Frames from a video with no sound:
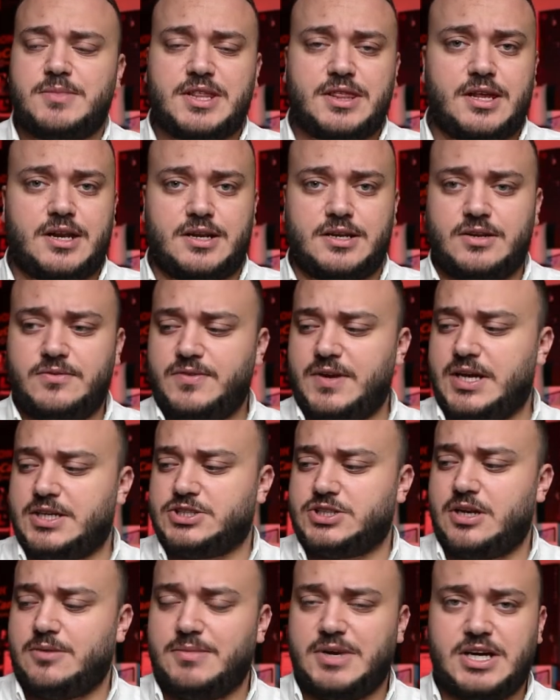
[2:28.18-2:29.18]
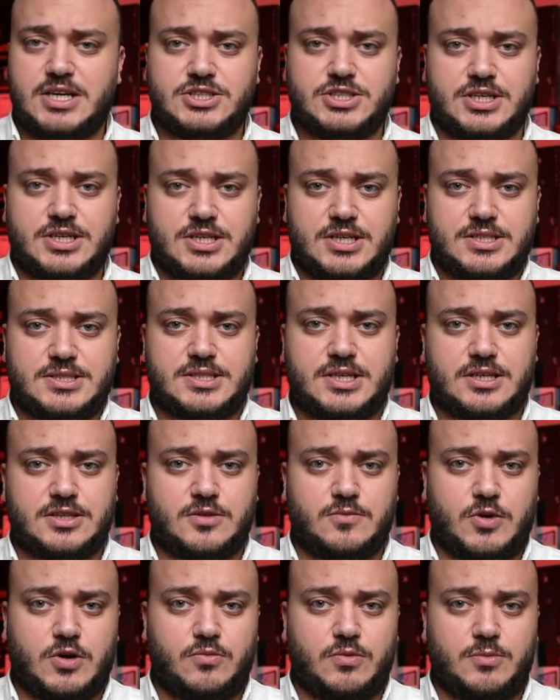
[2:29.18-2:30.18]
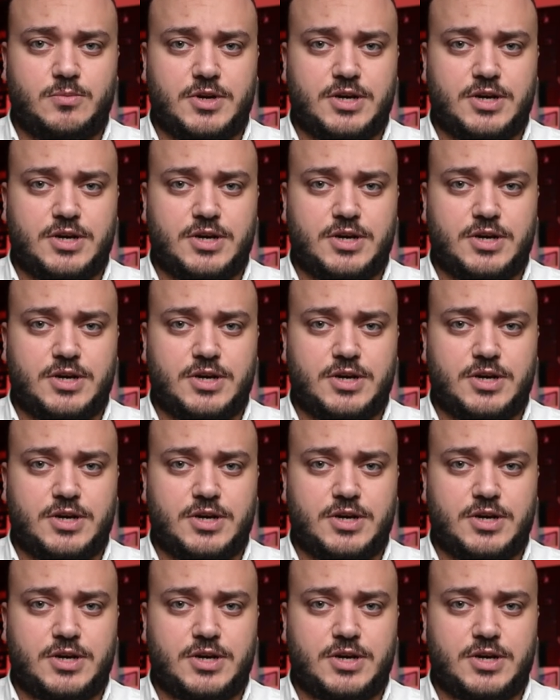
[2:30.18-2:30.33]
مثلا الفلاش لما اجي انا استخدمه اول